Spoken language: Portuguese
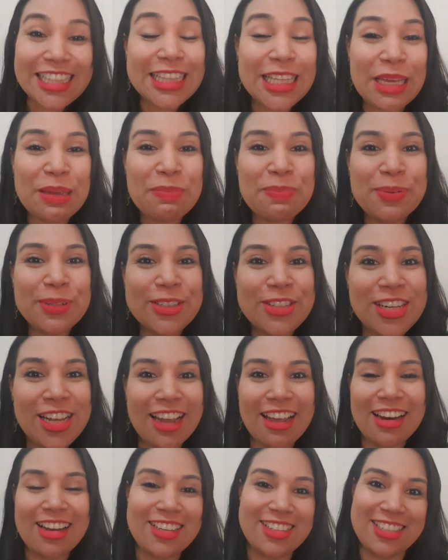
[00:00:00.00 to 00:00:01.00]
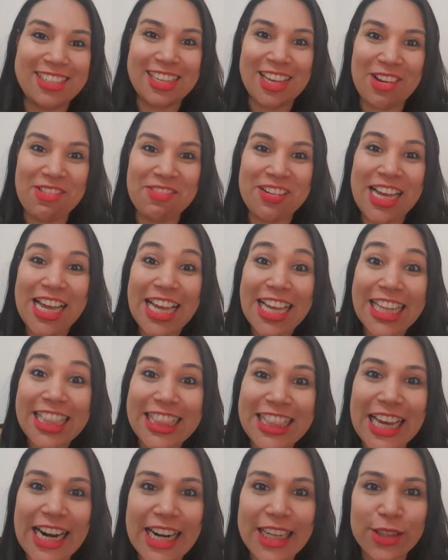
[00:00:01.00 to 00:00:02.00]
Tempo de Relação
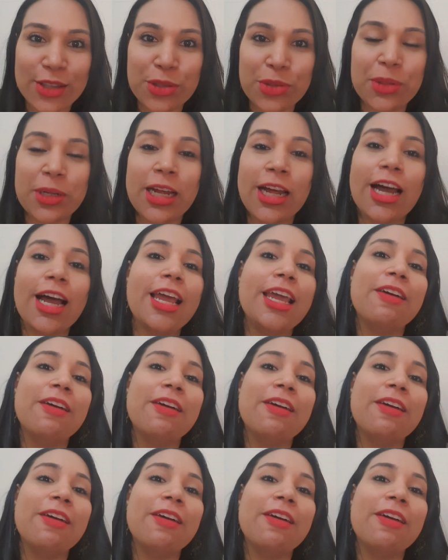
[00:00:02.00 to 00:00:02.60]
da Natura.